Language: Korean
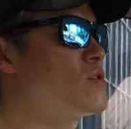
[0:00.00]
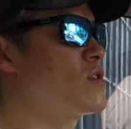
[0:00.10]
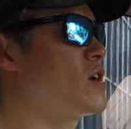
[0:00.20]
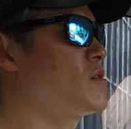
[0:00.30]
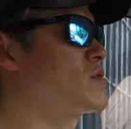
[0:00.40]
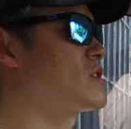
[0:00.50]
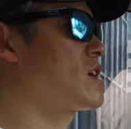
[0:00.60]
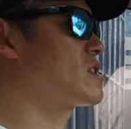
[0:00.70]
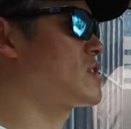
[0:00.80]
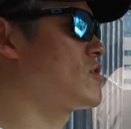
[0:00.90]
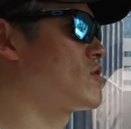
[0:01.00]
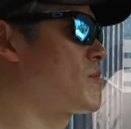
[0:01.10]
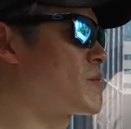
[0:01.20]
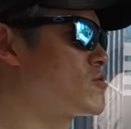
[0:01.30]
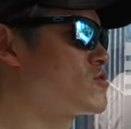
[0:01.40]
플러그 하이브리드 같은 경우는
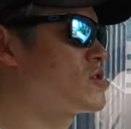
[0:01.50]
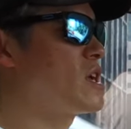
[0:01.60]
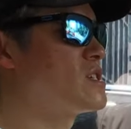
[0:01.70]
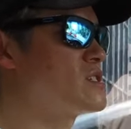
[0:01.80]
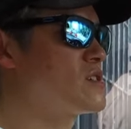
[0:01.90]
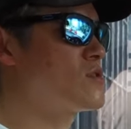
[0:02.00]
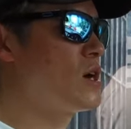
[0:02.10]
백 퍼센트 충전 아니지,